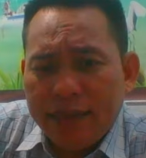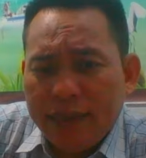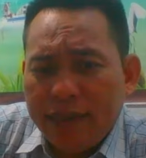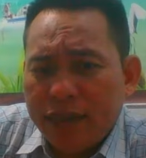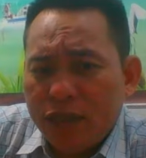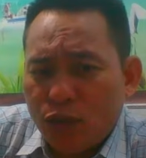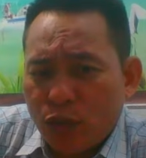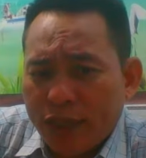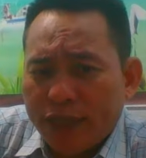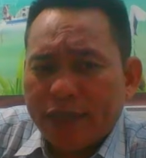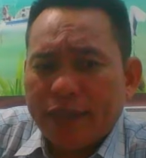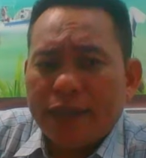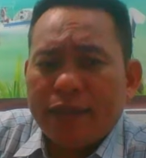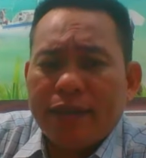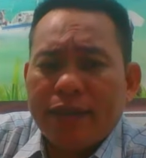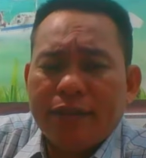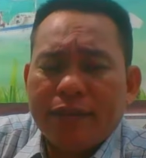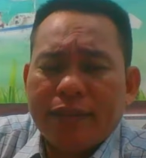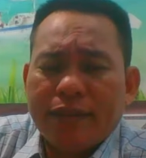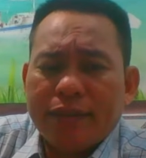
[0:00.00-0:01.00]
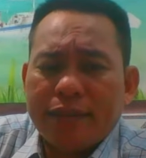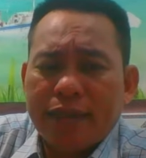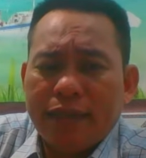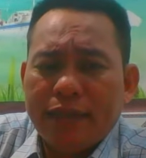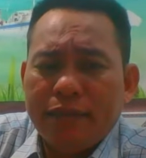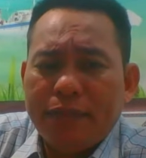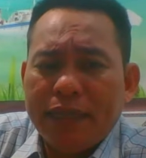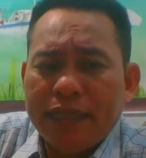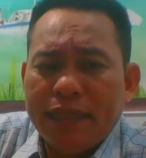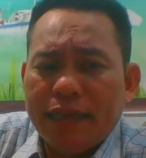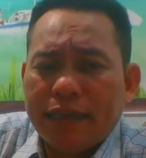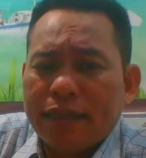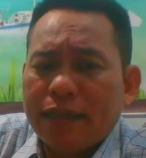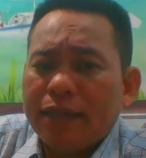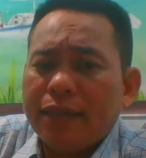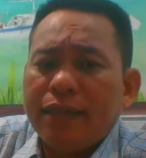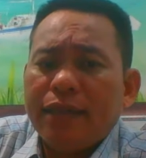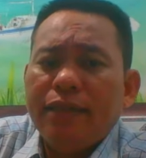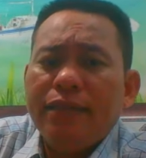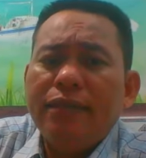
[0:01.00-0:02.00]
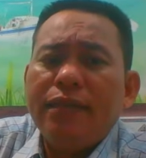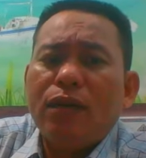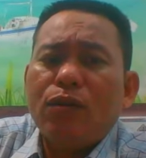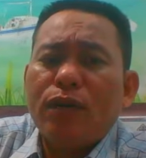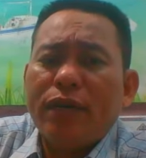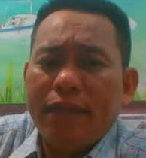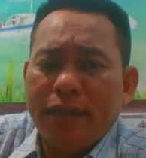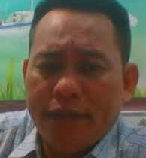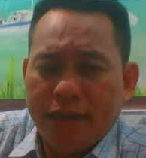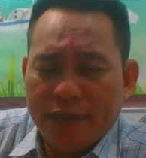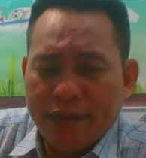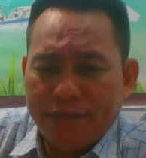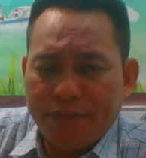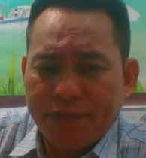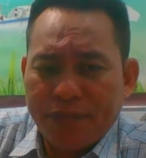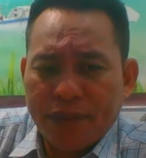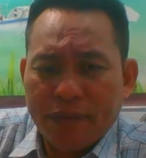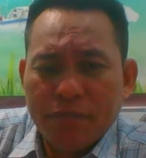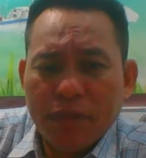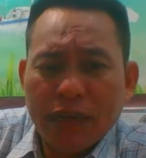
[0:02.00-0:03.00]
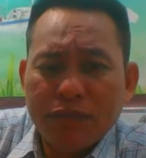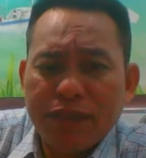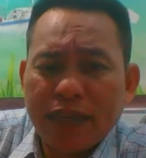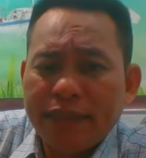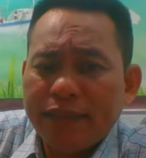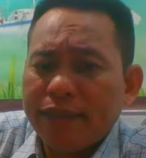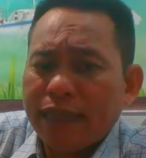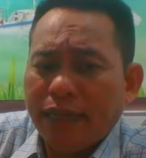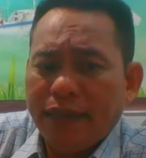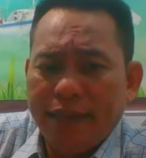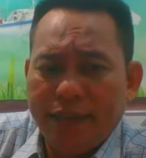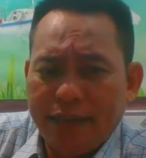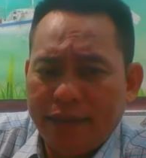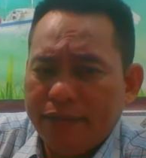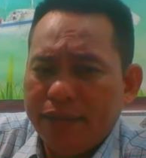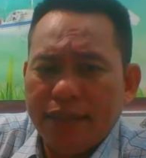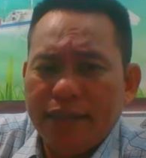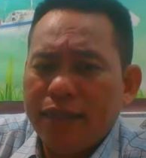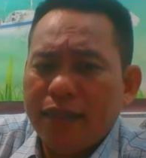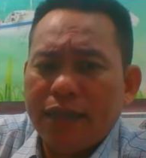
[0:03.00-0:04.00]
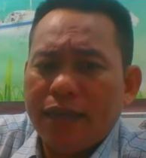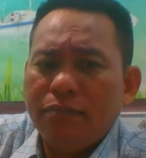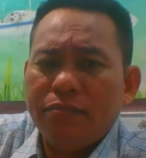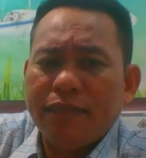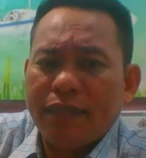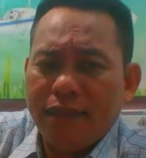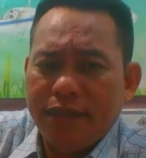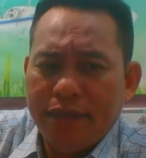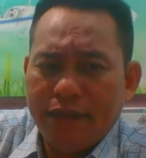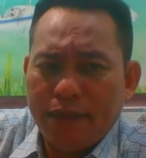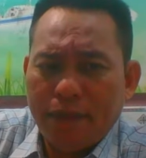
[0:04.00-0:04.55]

di truyền rồi thật sự bây giờ có chữ đâu có được mà phải trị thôi chứ giờ không chữ